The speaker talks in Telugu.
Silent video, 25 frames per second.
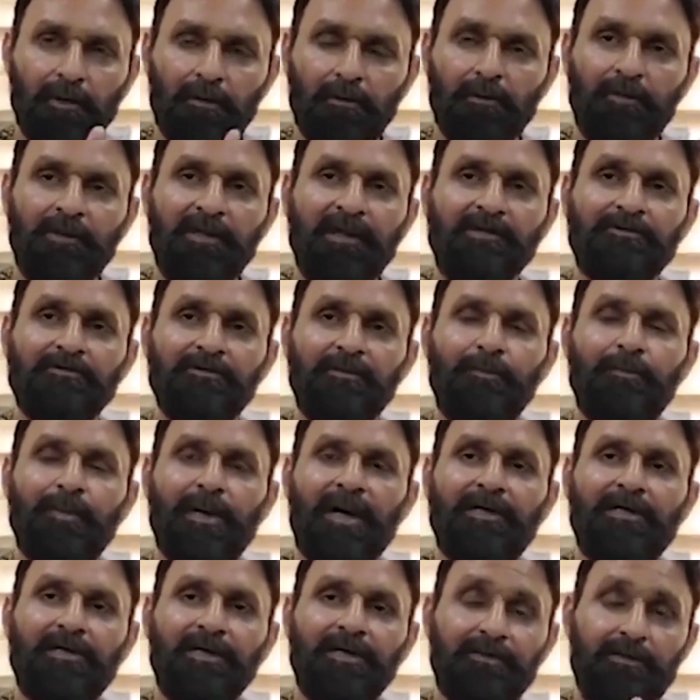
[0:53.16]
తెలుగుదేశం
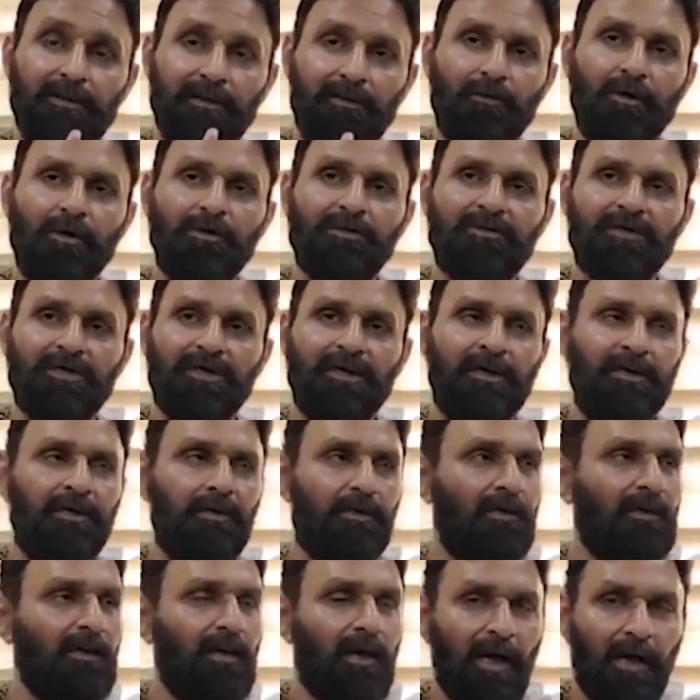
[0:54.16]
పార్టీ దిగొచ్చి
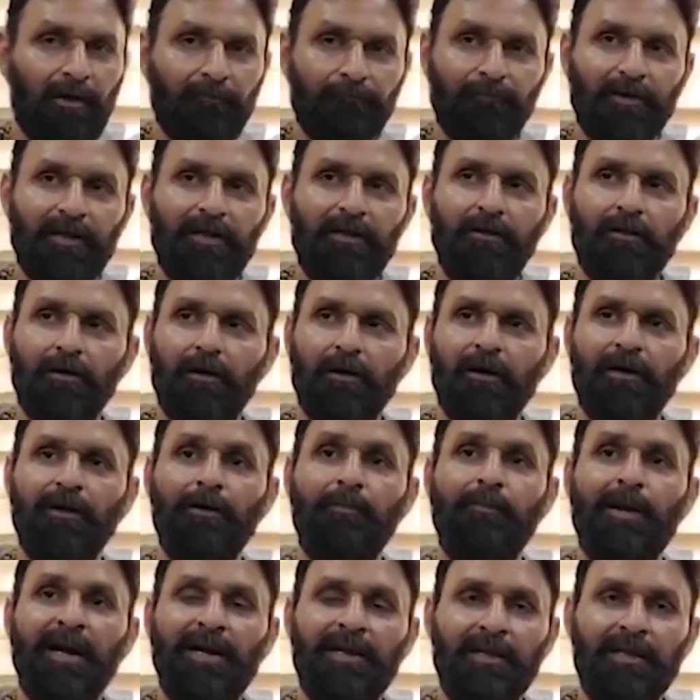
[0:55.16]
ఆ
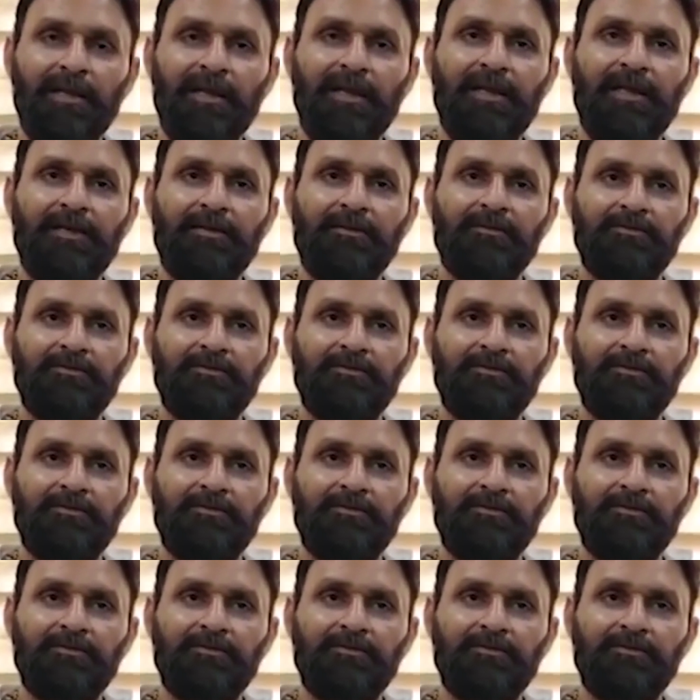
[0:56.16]
ఫ్లైఓవర్లను మళ్ళీ